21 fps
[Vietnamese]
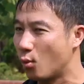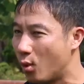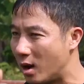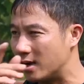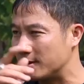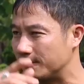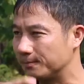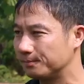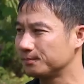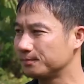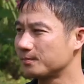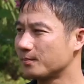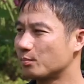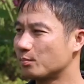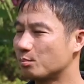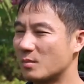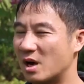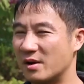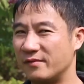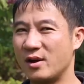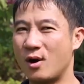thua,
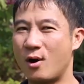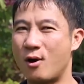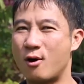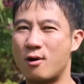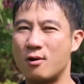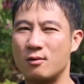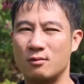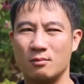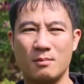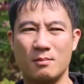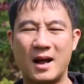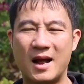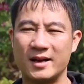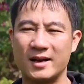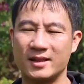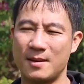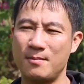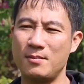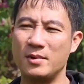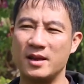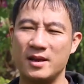bởi vì họ mang cái
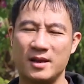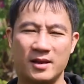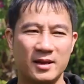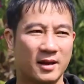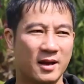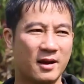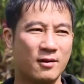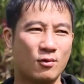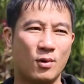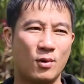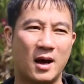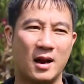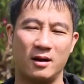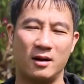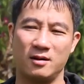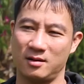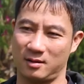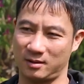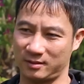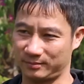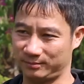tâm lý chỉ cần hòa là
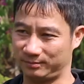được.